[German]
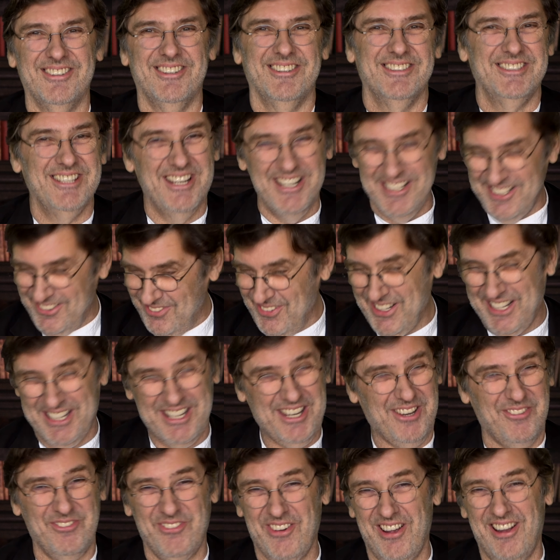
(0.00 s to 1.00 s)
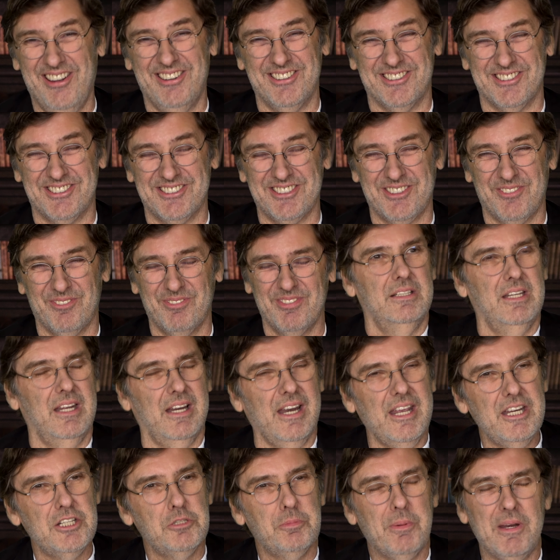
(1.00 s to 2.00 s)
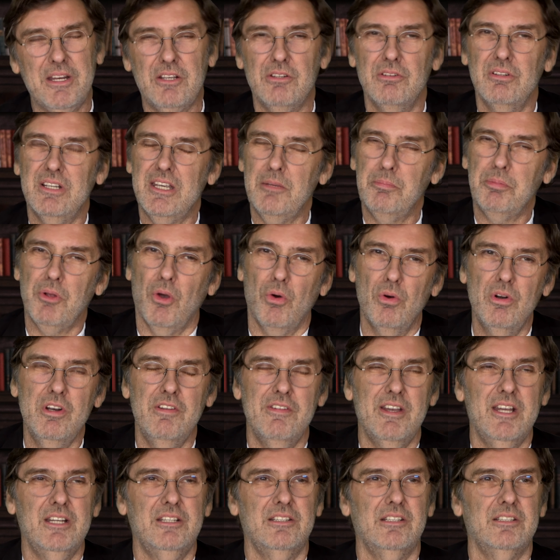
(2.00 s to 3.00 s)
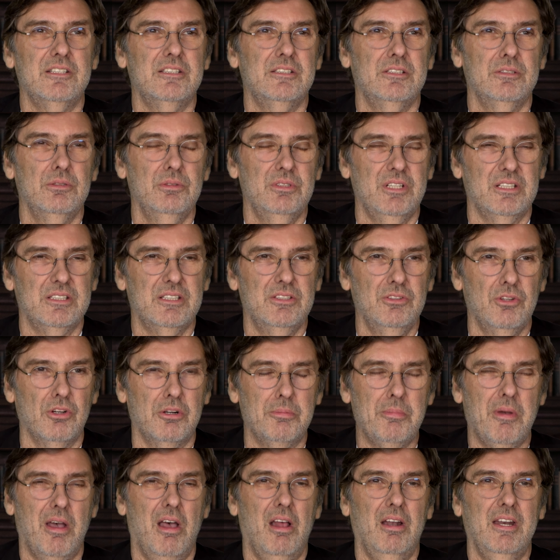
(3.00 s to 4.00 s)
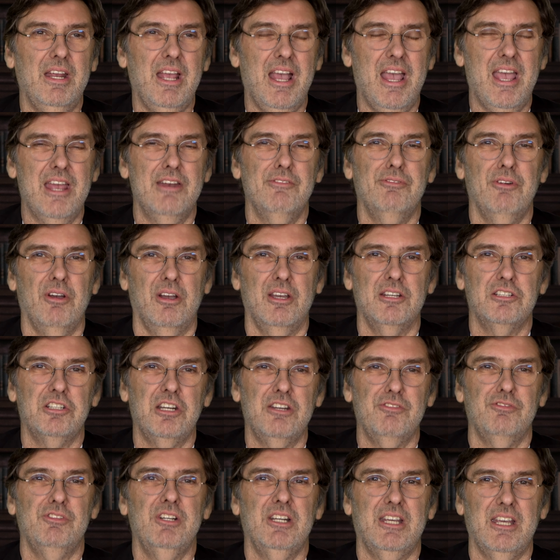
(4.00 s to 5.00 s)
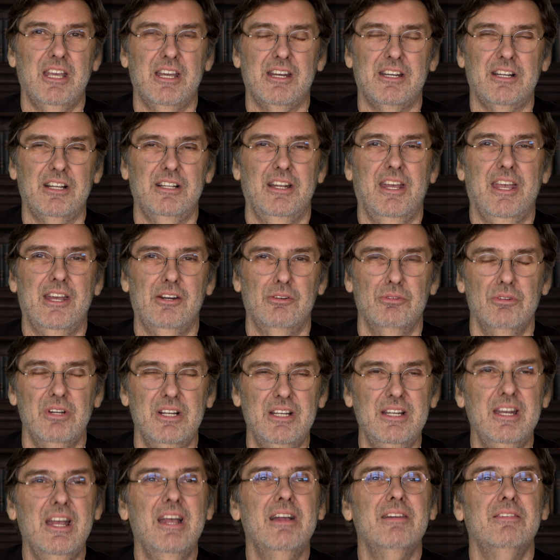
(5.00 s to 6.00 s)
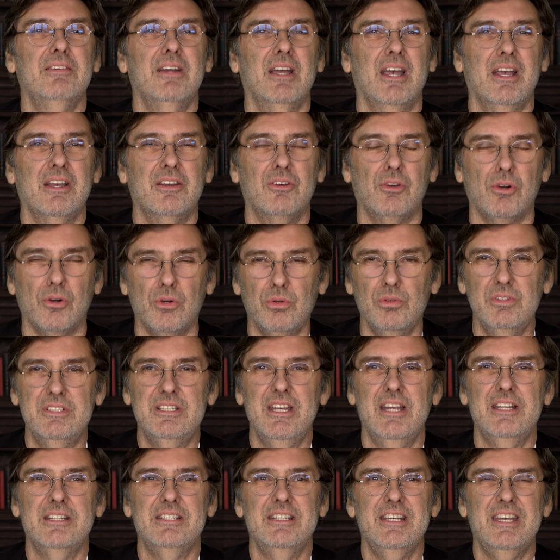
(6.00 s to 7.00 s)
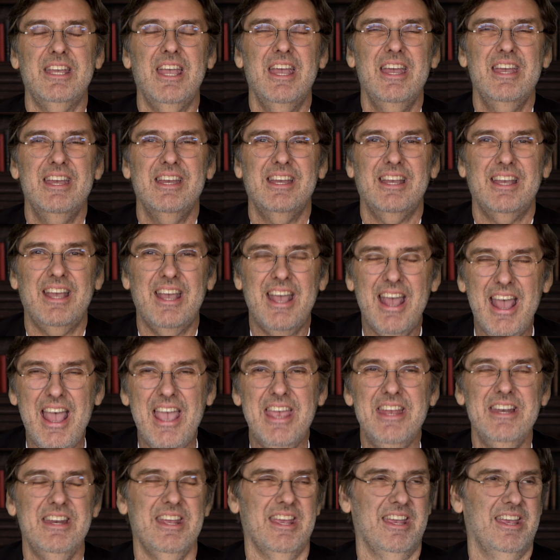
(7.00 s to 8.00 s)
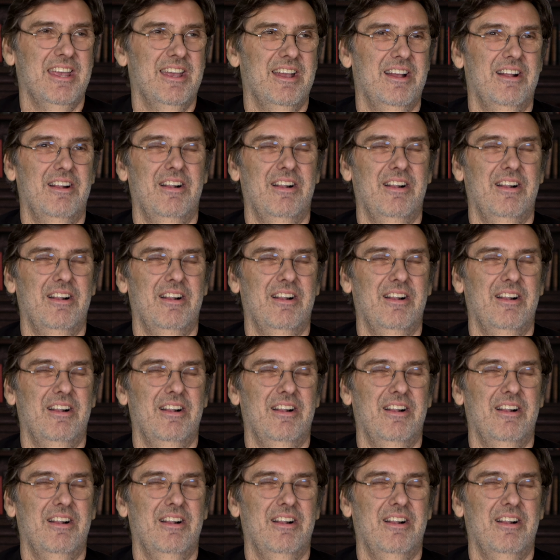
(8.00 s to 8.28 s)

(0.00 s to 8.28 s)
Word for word: Das ist wirklich falsch. Die Rechtsprechung gibt ohne weiteres zu, dass normale, einfache schriftliche Erklärungen grundsätzlich keine